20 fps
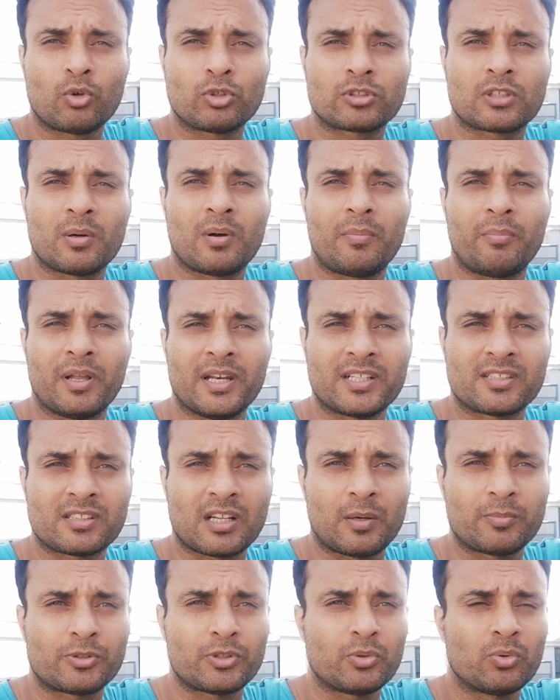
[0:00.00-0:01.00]
उसके बाद मलिक
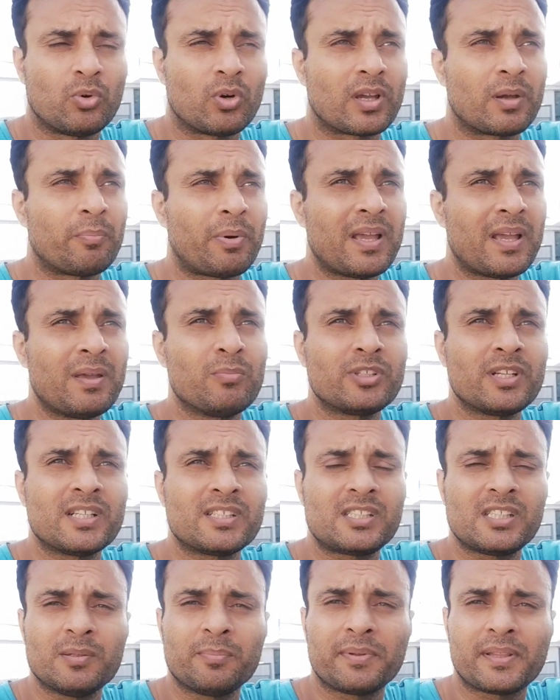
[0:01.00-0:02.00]
साहब शुरू हो गए भाई मुझे
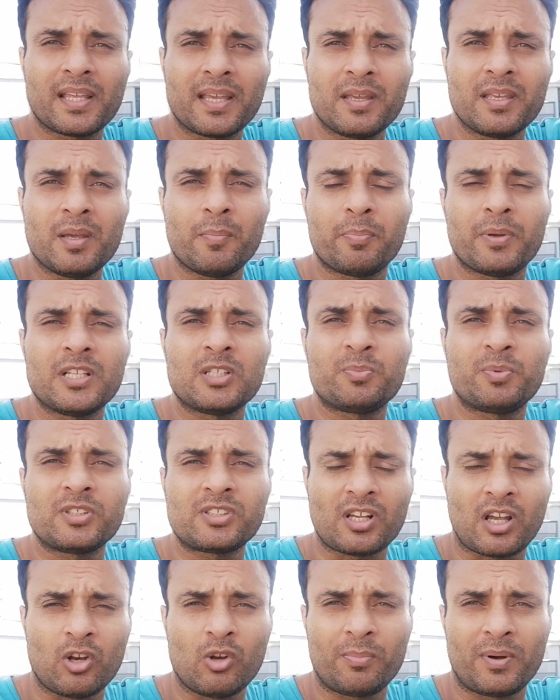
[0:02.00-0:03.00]
एक चीज़ बताएं ये बीस
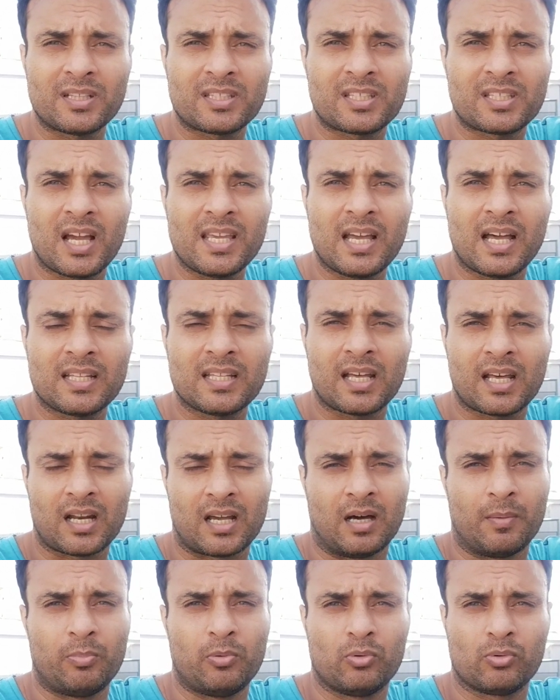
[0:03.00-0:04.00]
बीस सालों बाद क्या याद आ
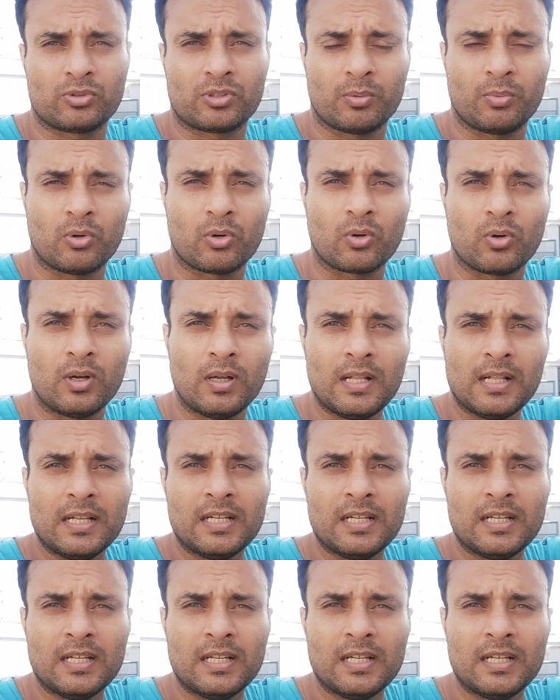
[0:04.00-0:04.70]
रहा है आप लोगों सबों को